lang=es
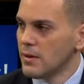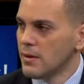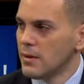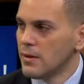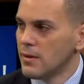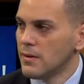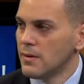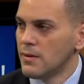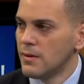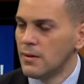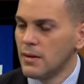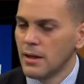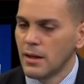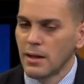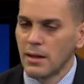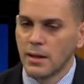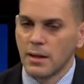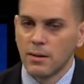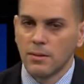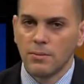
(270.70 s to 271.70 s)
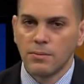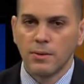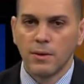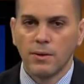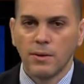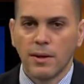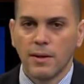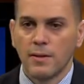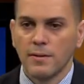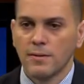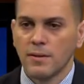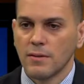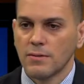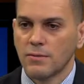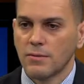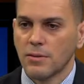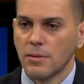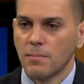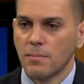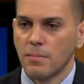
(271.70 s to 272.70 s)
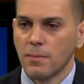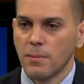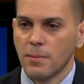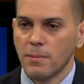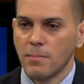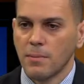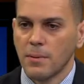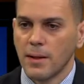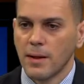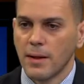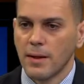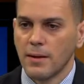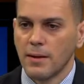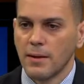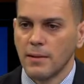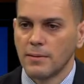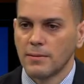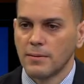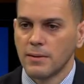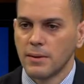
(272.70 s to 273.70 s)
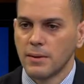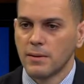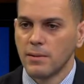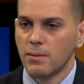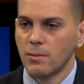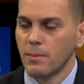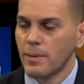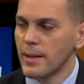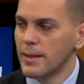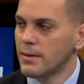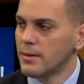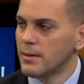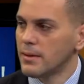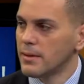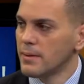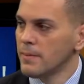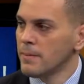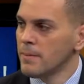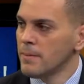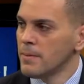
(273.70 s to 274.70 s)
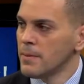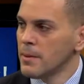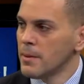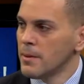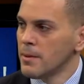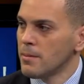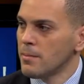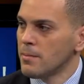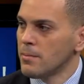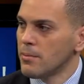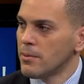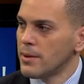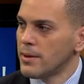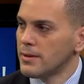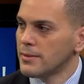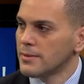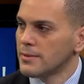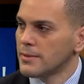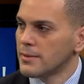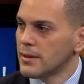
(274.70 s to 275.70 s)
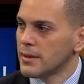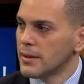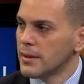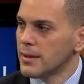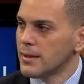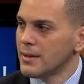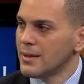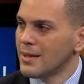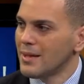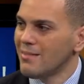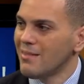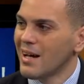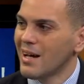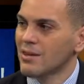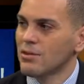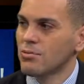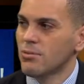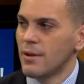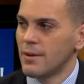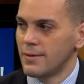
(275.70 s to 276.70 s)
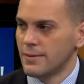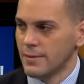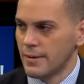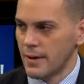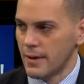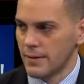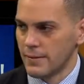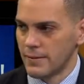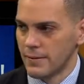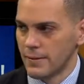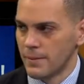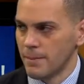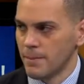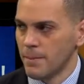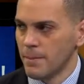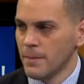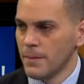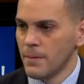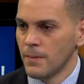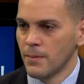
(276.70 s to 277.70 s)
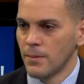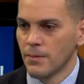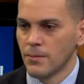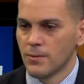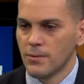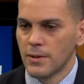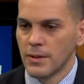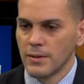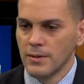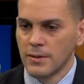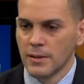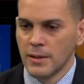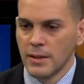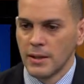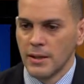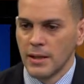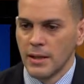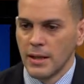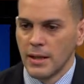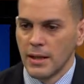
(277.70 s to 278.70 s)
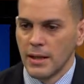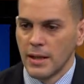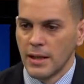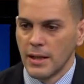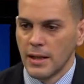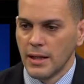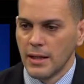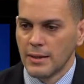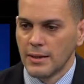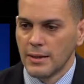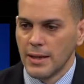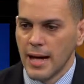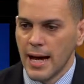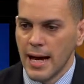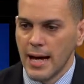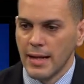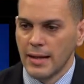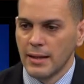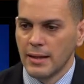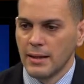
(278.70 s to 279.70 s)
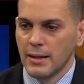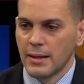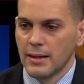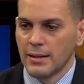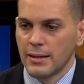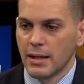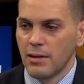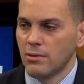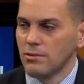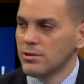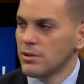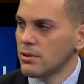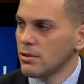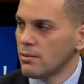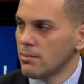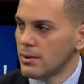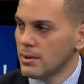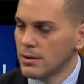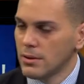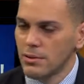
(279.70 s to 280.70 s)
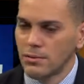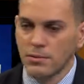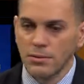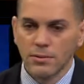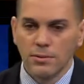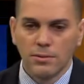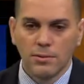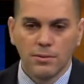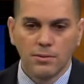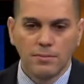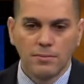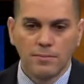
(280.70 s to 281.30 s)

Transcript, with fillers: de una organización propia del siglo XX, pues eh, debe actualizarse. Entonces, eh, ya en, entrado el siglo XXI,